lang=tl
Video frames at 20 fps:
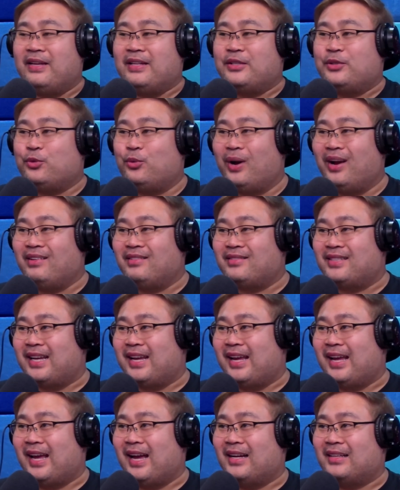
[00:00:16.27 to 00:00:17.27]
7.20
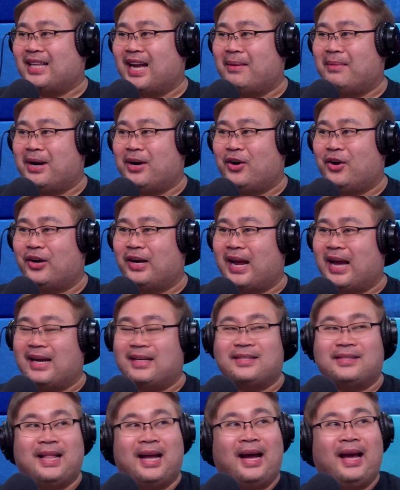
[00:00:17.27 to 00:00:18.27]
ang tamang
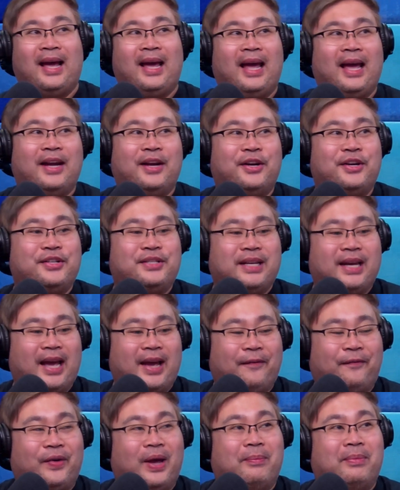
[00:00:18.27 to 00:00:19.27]
oras. Naka-Energy
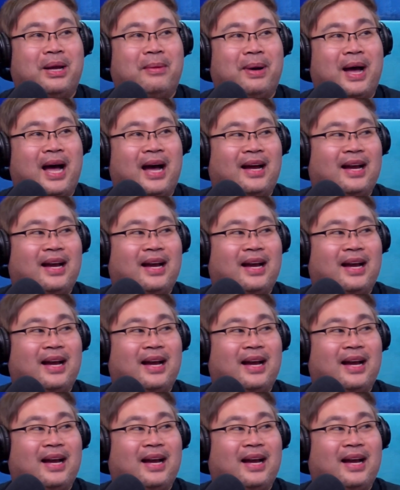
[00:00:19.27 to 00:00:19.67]
FM na ba ang